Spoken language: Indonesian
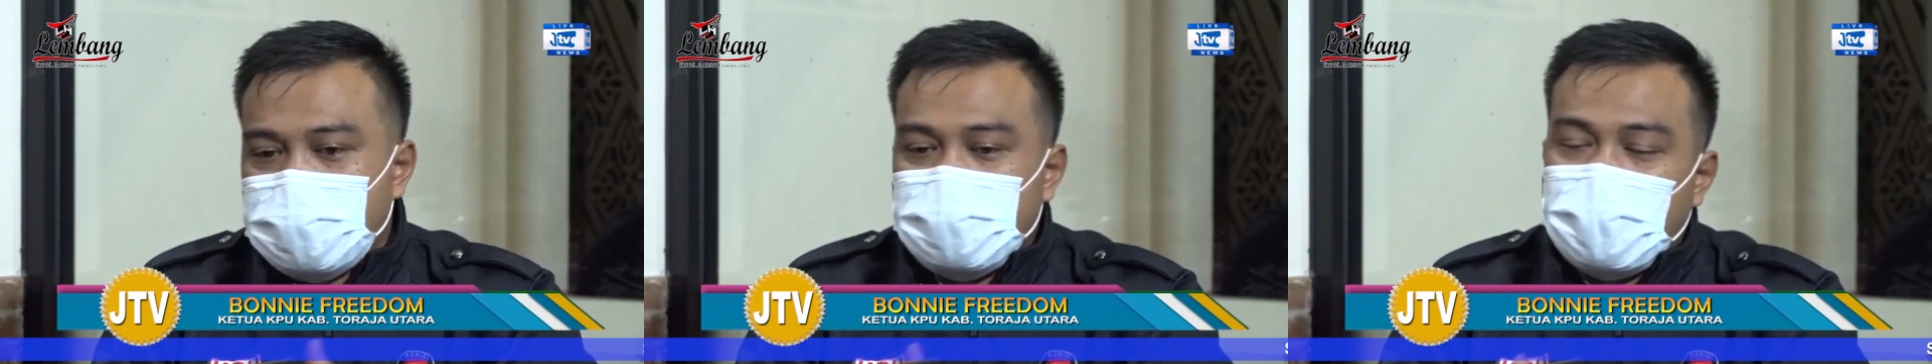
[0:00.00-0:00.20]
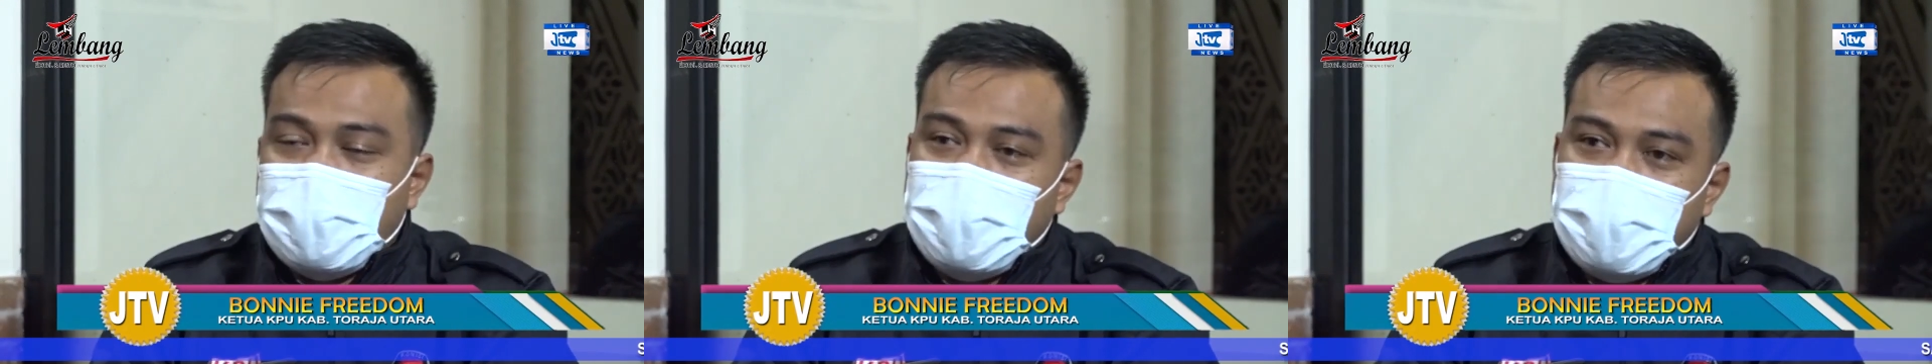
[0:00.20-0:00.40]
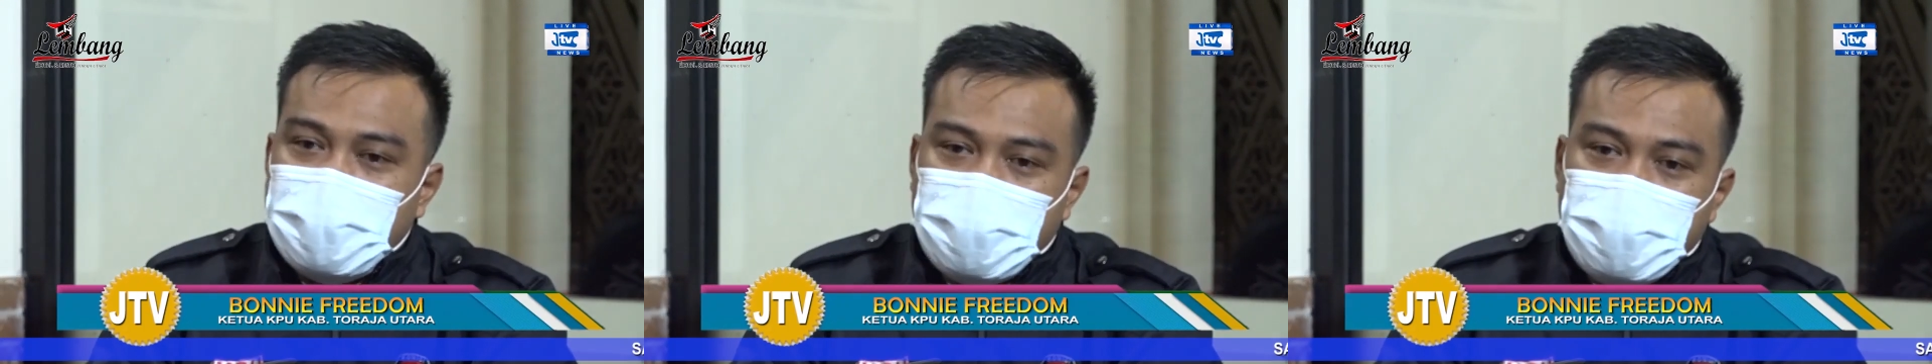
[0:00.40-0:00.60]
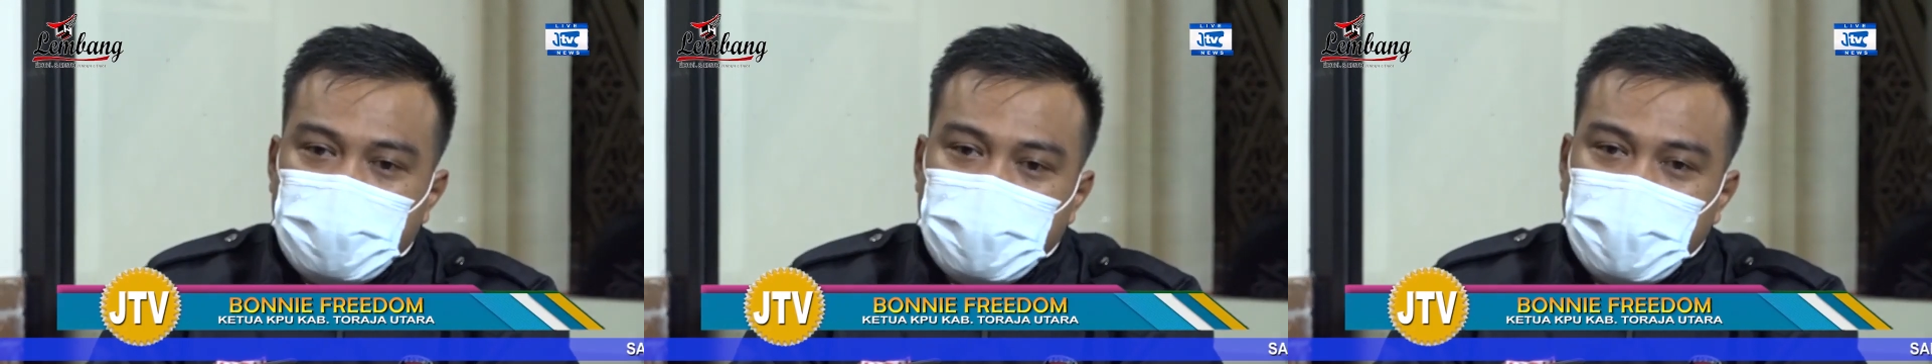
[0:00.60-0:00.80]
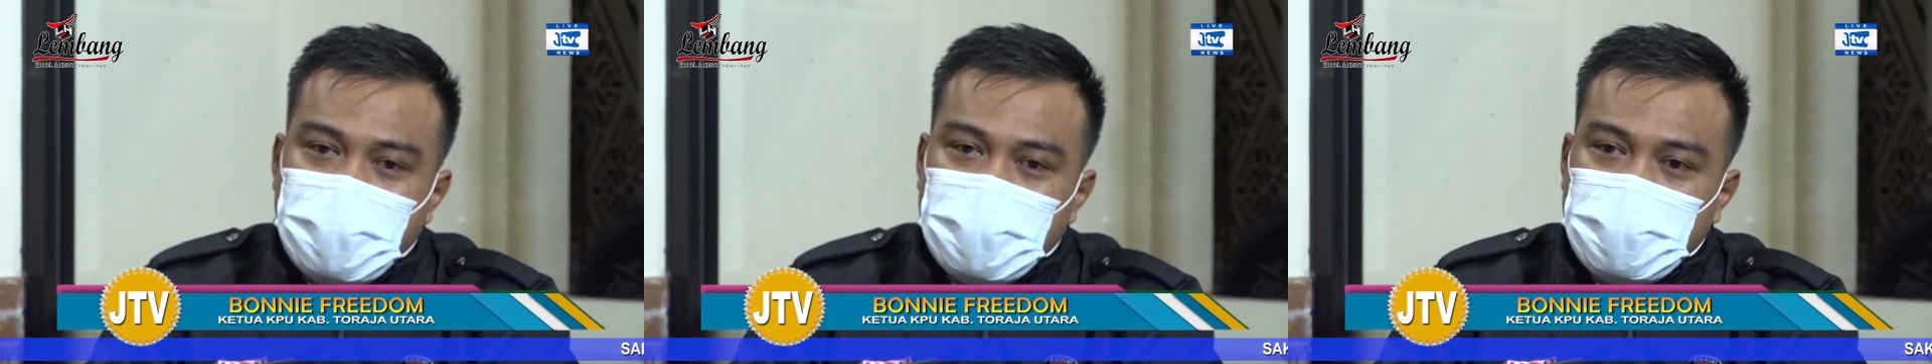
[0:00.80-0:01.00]
sudah ada
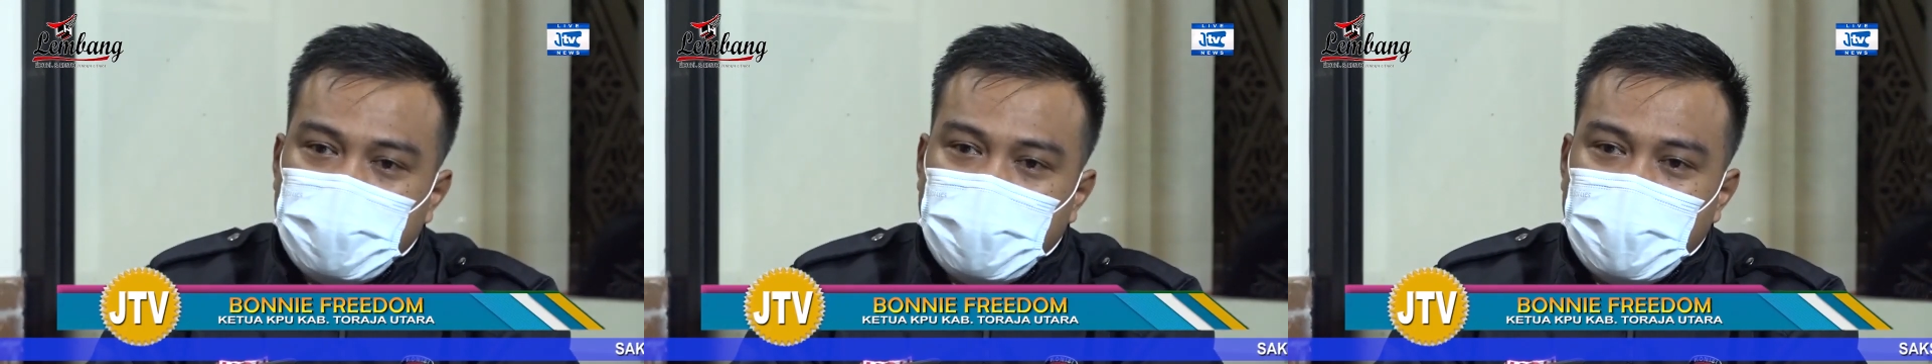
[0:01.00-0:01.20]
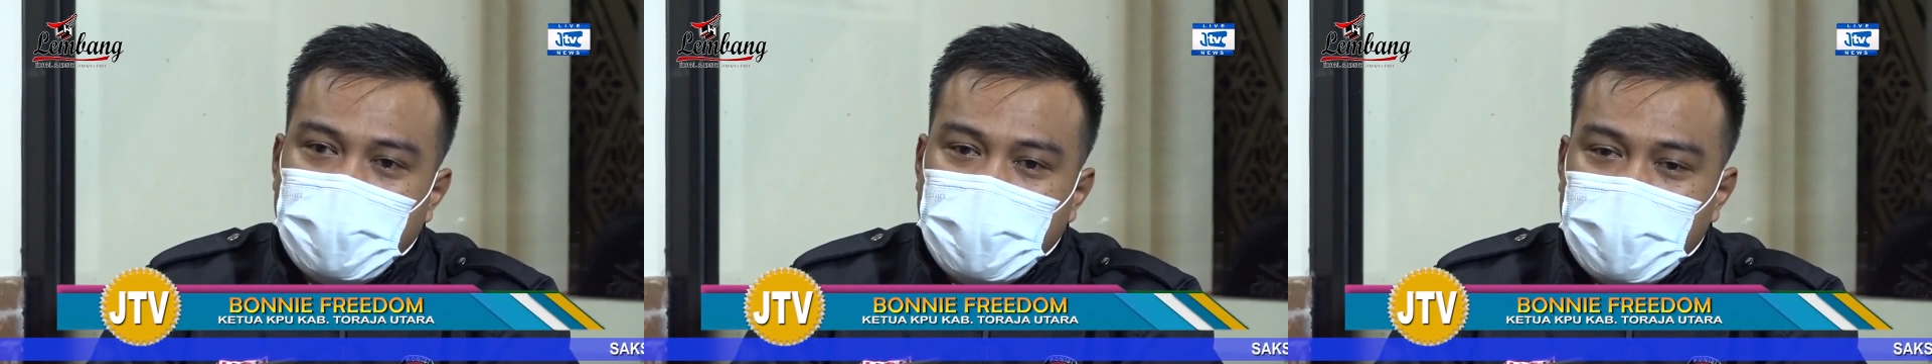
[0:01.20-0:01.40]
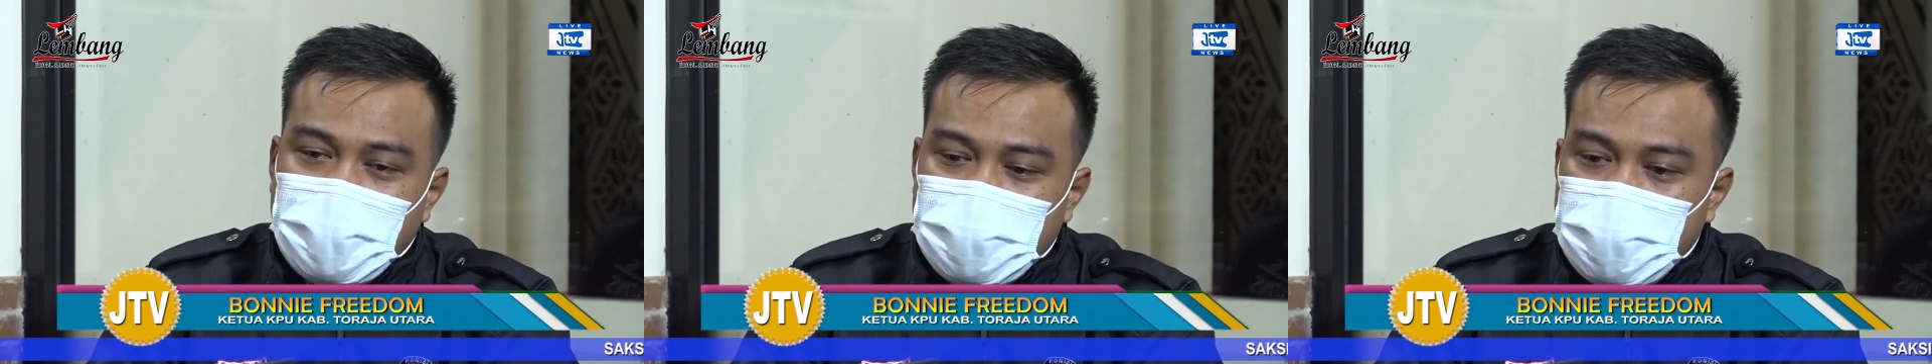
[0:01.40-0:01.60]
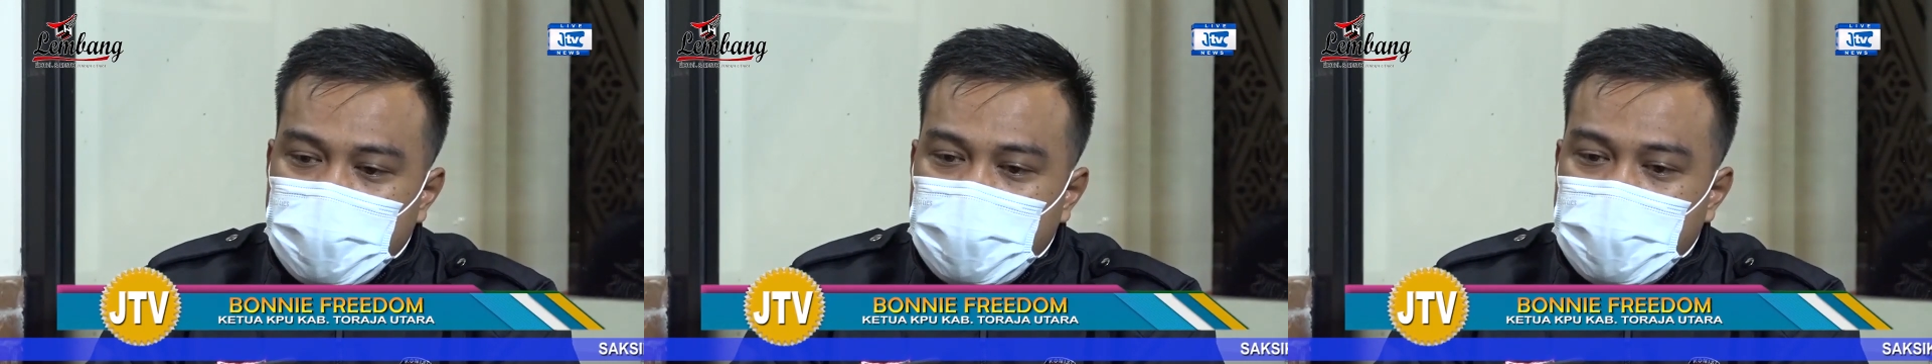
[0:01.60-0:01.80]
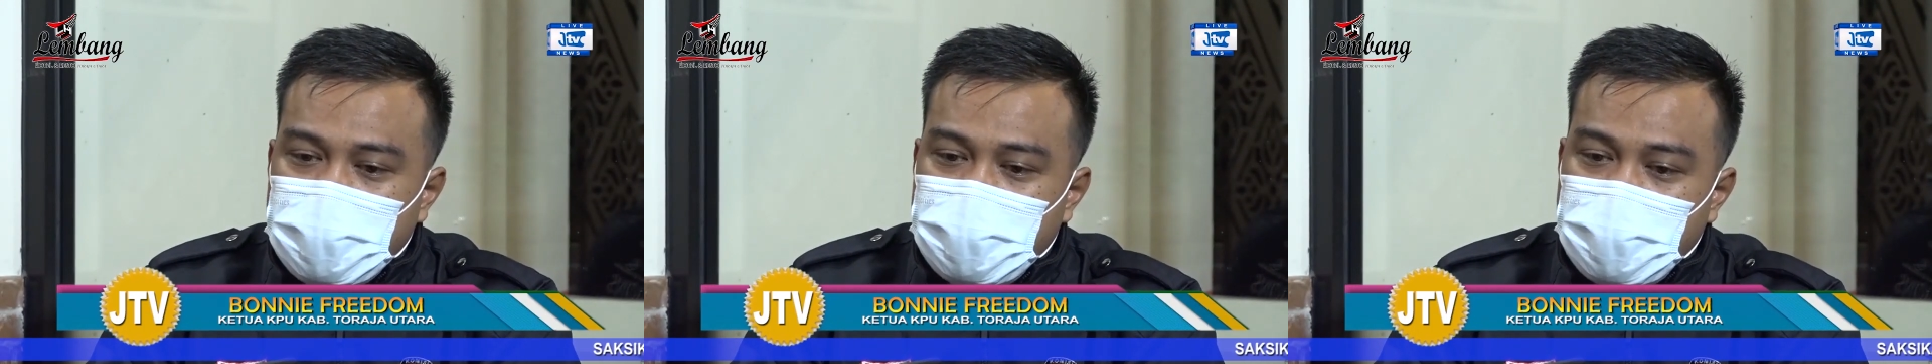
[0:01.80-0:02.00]
grupnya di sekolah dengan gurunya